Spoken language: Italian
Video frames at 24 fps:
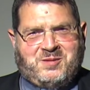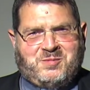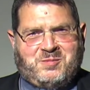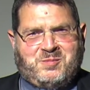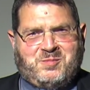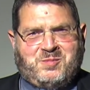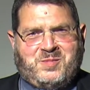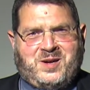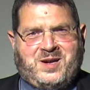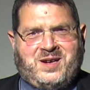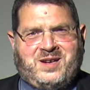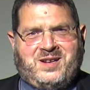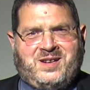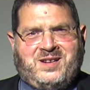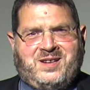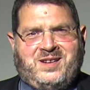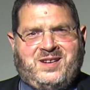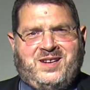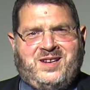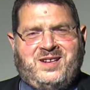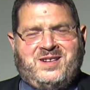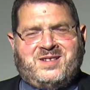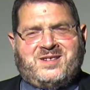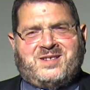ma
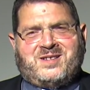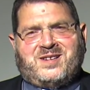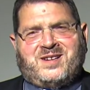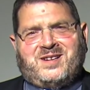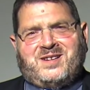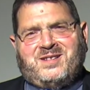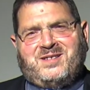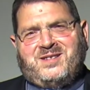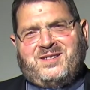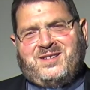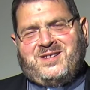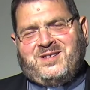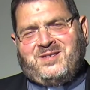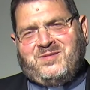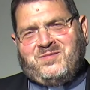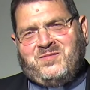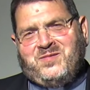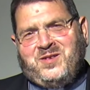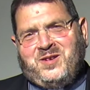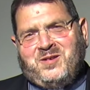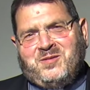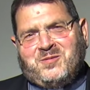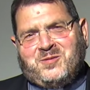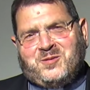entra nel
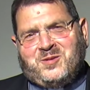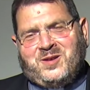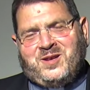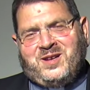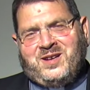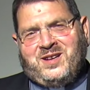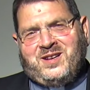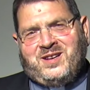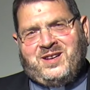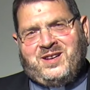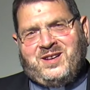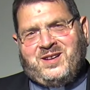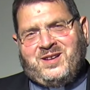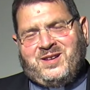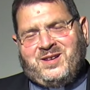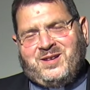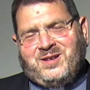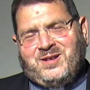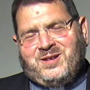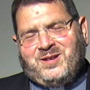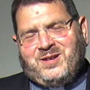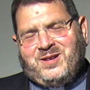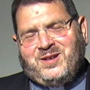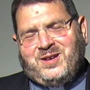vivo dei,
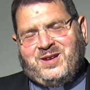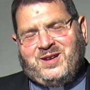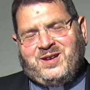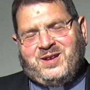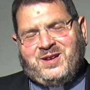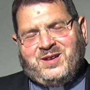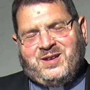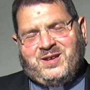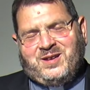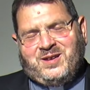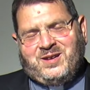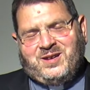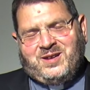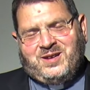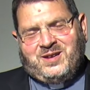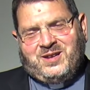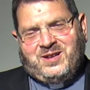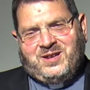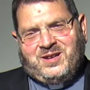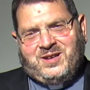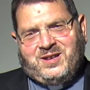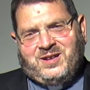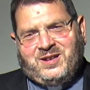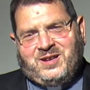dei,
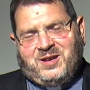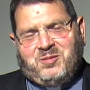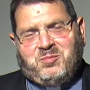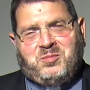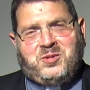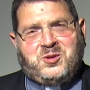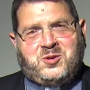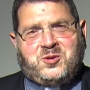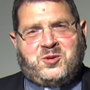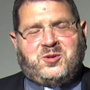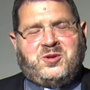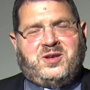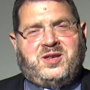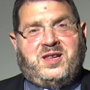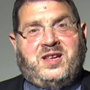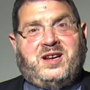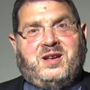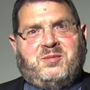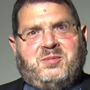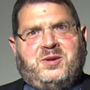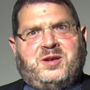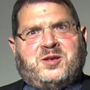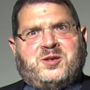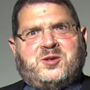dei bisogni
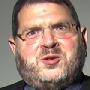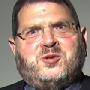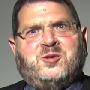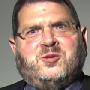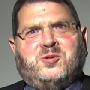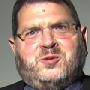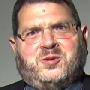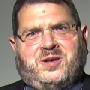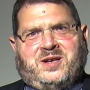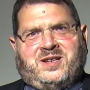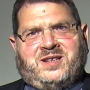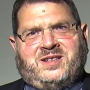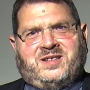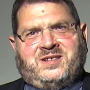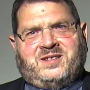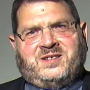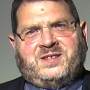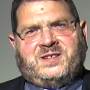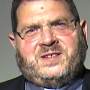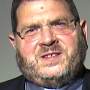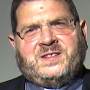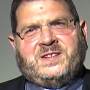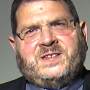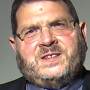della persona.
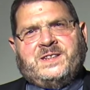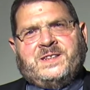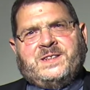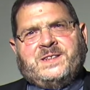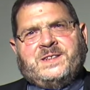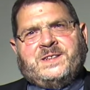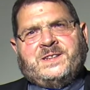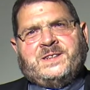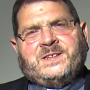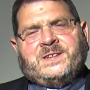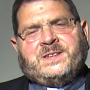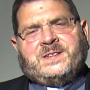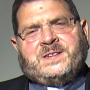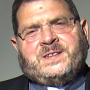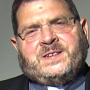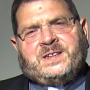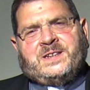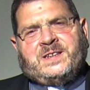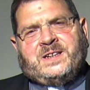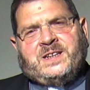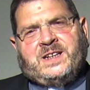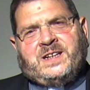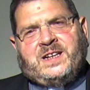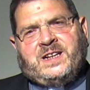
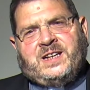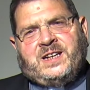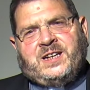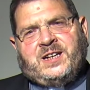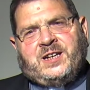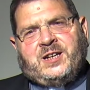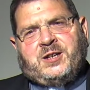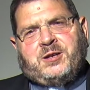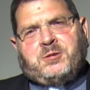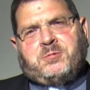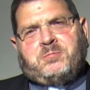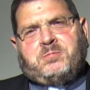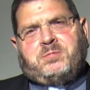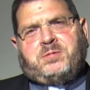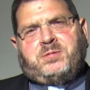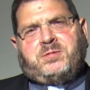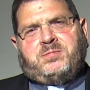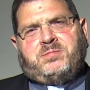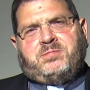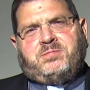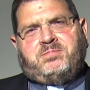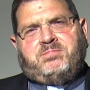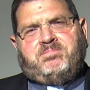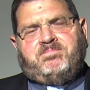E,
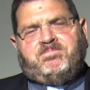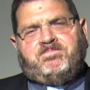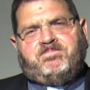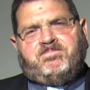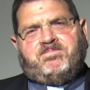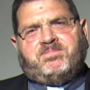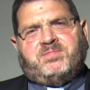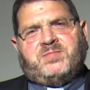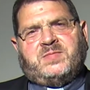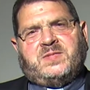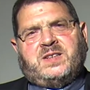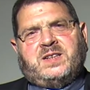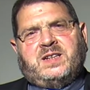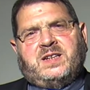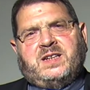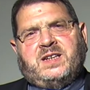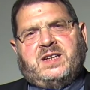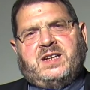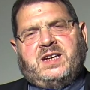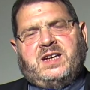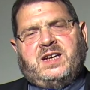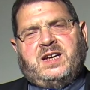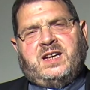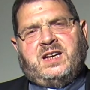eh,
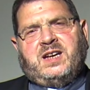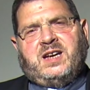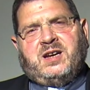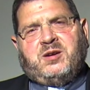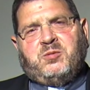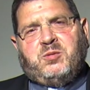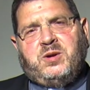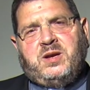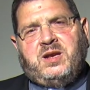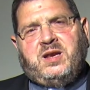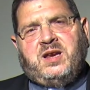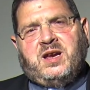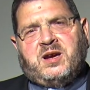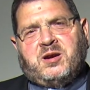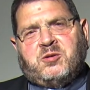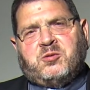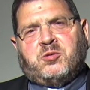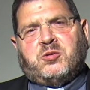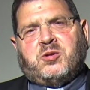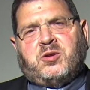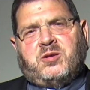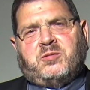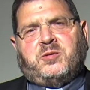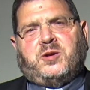e, e, quindi
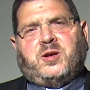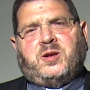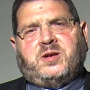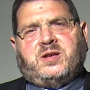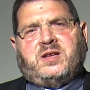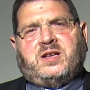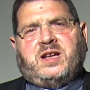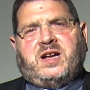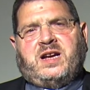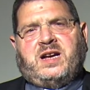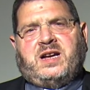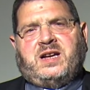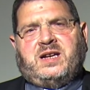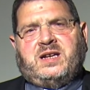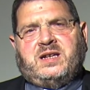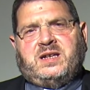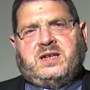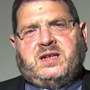ancora una volta